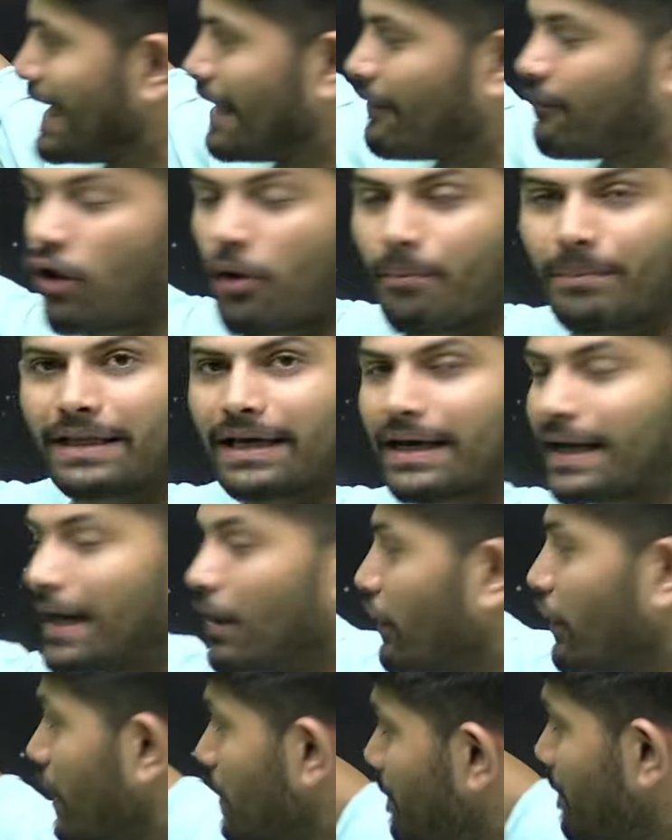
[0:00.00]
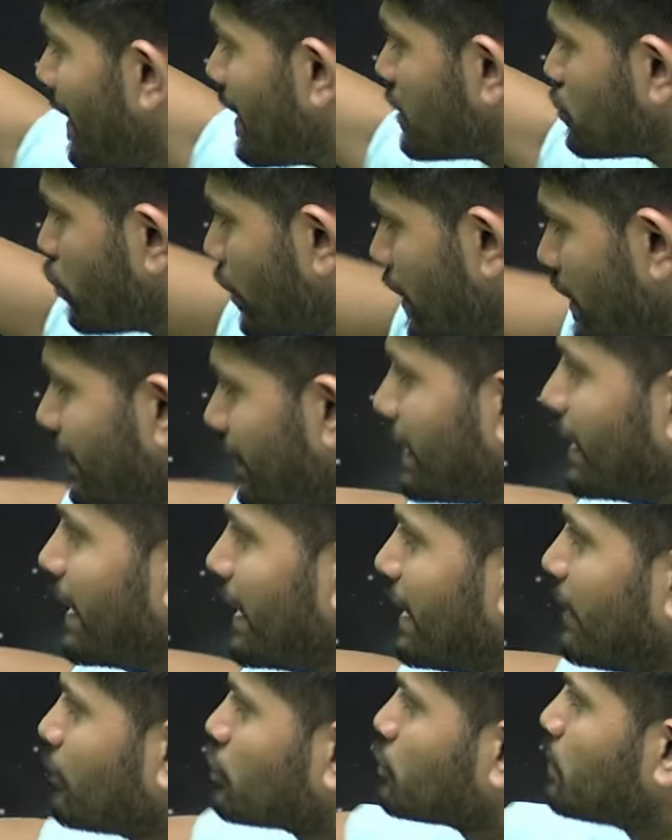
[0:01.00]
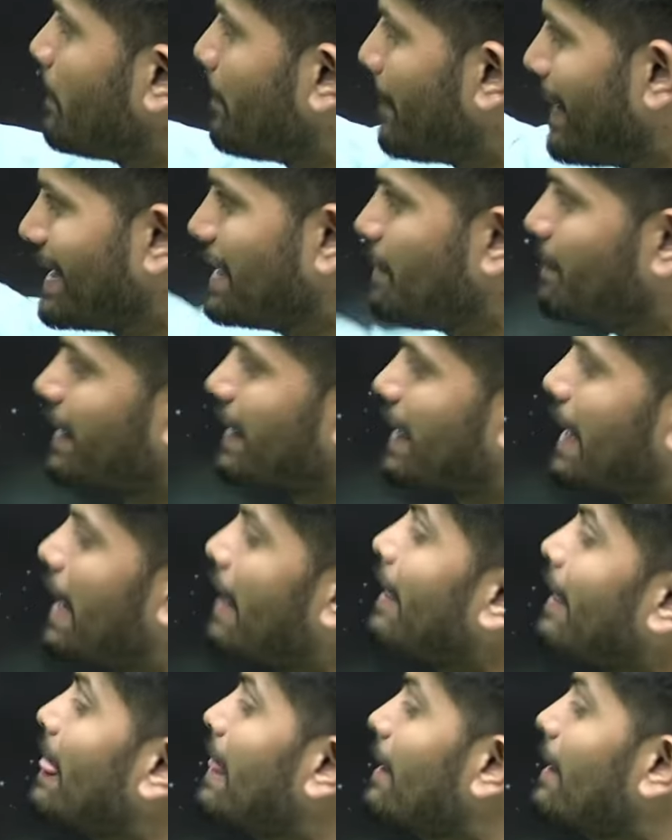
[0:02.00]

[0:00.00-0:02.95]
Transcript: के फॉर्म में दिख रहा है और एक पार्ट जो एलिवेटेड नहीं है उसमें पानी भर गया है